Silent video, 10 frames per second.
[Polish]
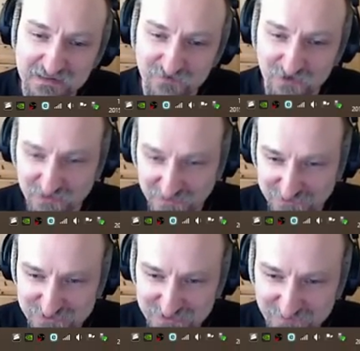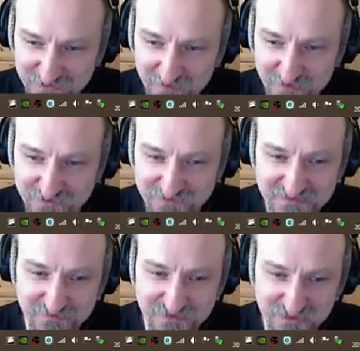Wygląda na to, że David Cameron nie
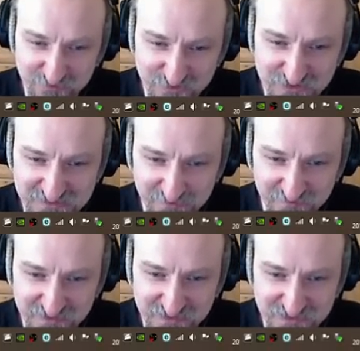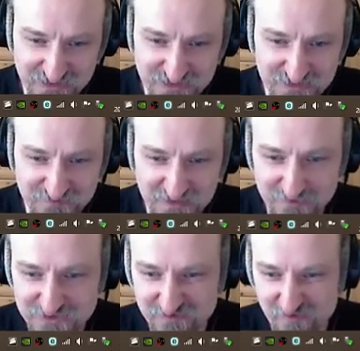zamierza odpuszczać i zapowiada, że jeśli w
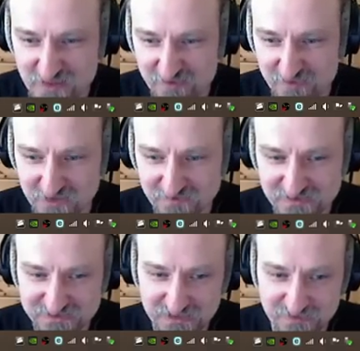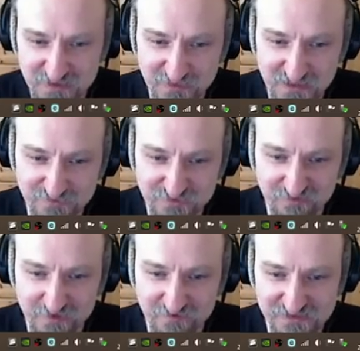najbliższych wyborach ponownie zostanie premierem, to
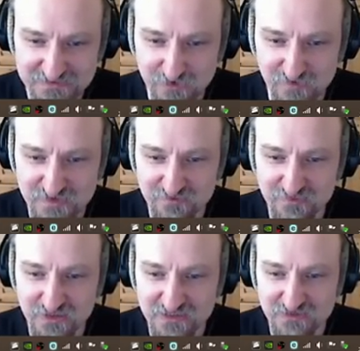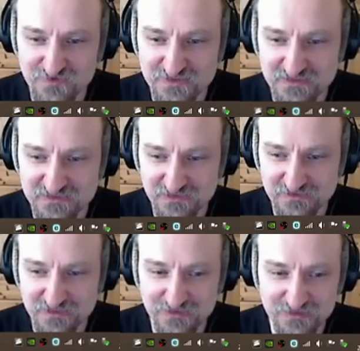wprowadzi całkowitą blokadę wszystkich stron
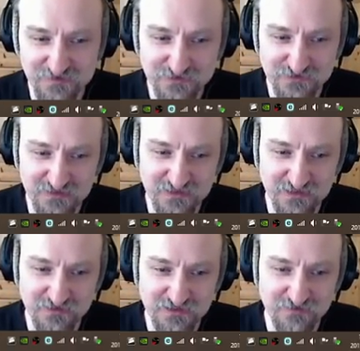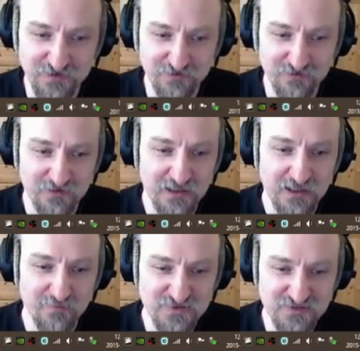internetowych, które nie, nie oferują
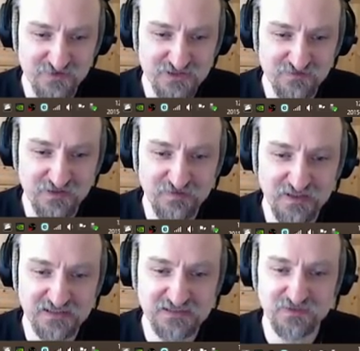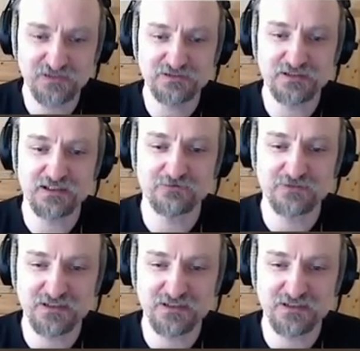możliwości weryfikacji wieku internauty.